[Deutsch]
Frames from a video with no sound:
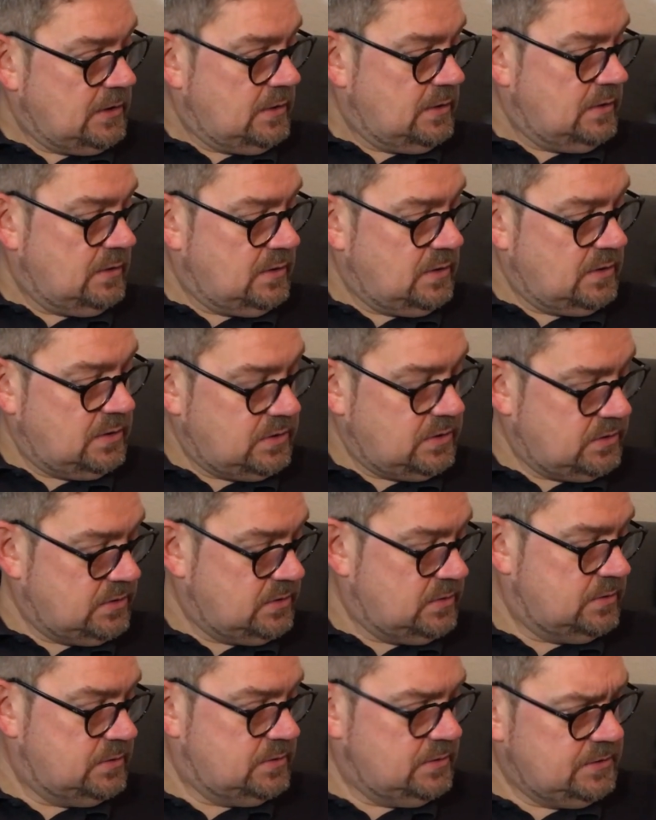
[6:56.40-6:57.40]
Äh,
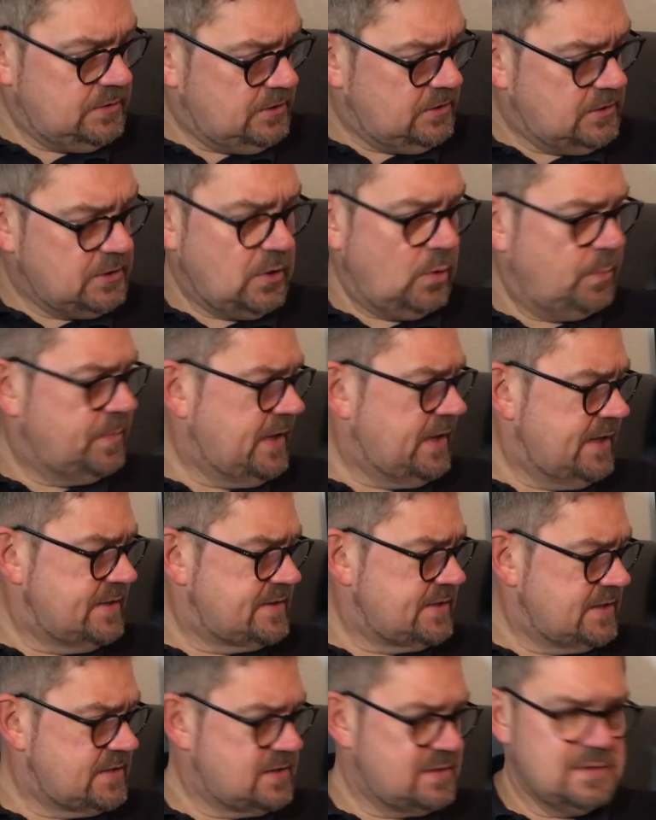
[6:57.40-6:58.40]
ich glaube, der
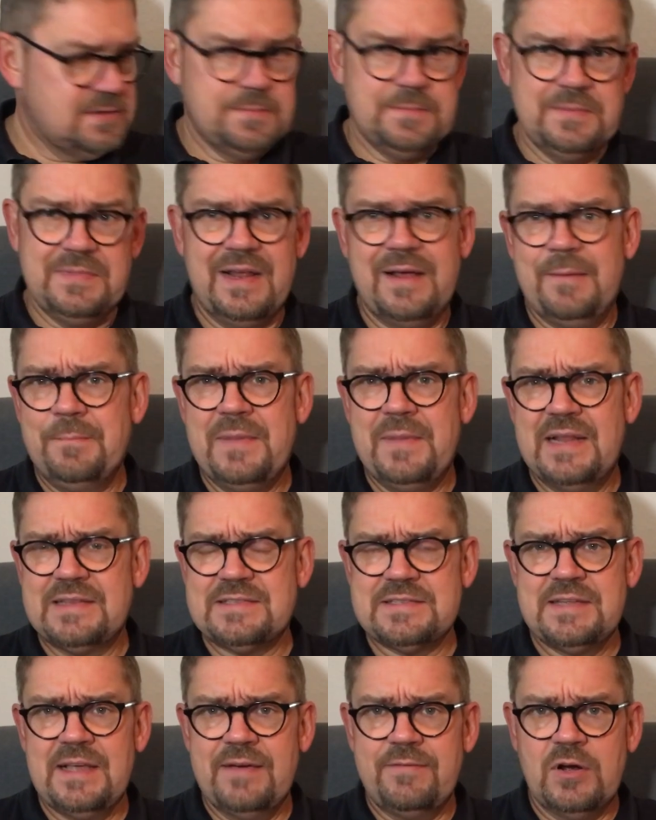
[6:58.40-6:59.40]
ist jetzt, äh, im
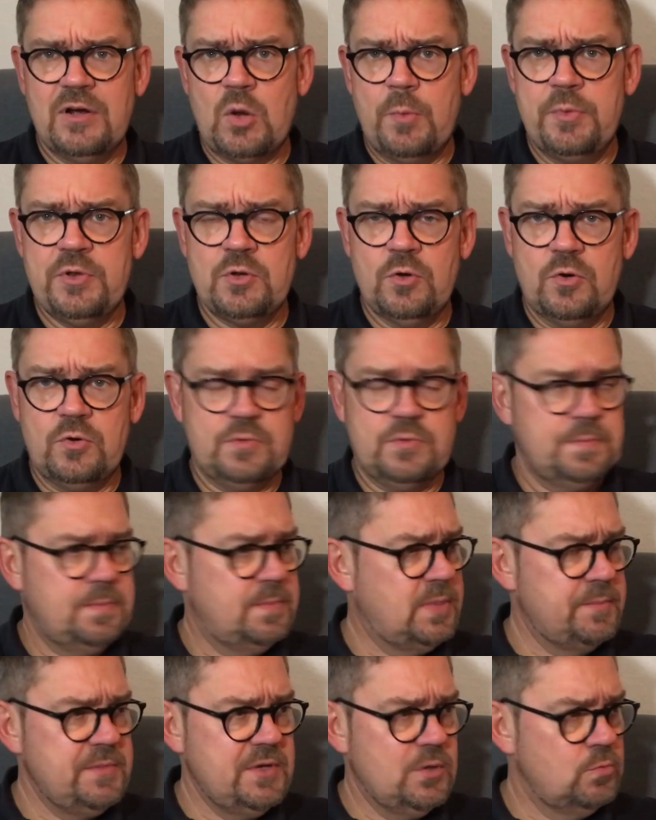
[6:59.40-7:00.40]
letzten Jahr war, glaube ich, noch
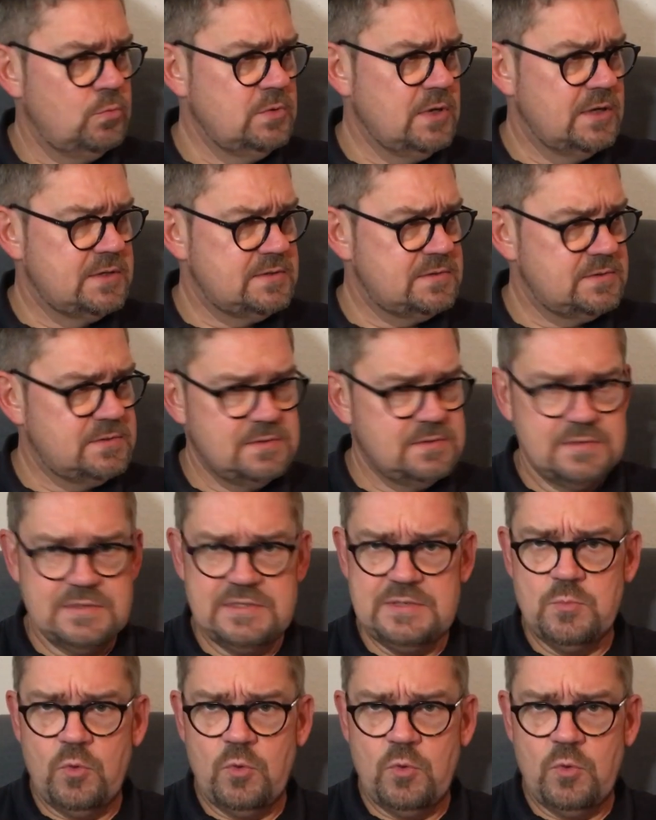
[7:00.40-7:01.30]
bei mir 107,50